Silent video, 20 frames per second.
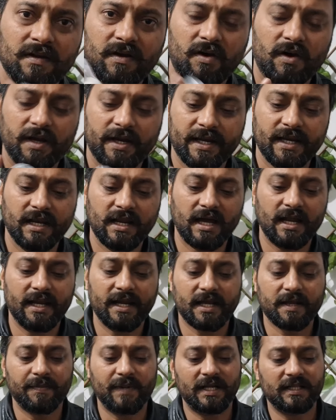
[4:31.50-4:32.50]
और
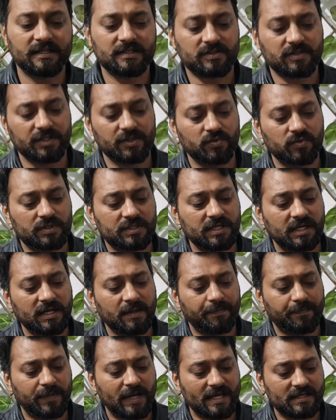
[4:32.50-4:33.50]
हिलाने के बाद इसको यूज़
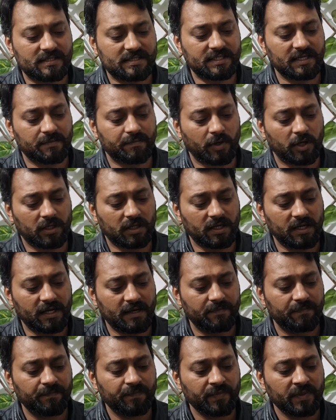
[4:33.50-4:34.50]
करना प्लास्टिक बॉटल है
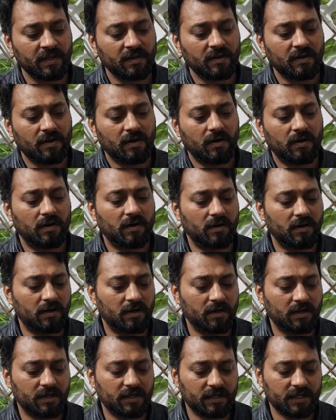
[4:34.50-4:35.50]

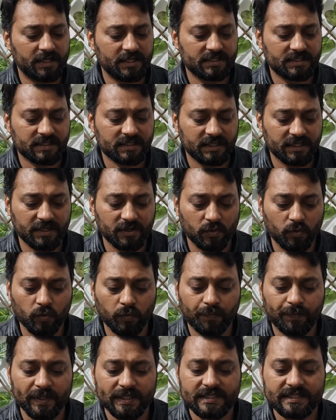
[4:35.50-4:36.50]
और इस ये
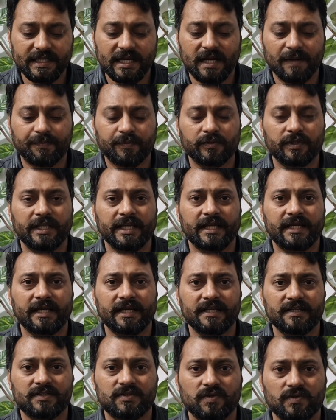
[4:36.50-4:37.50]
ऊपर से आप देख
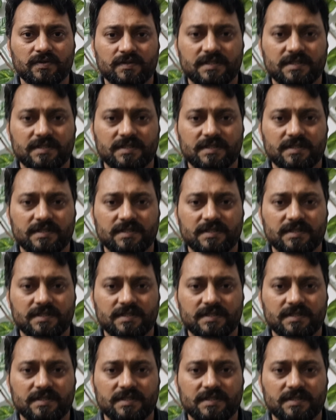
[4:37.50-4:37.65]
रहे हैं इसको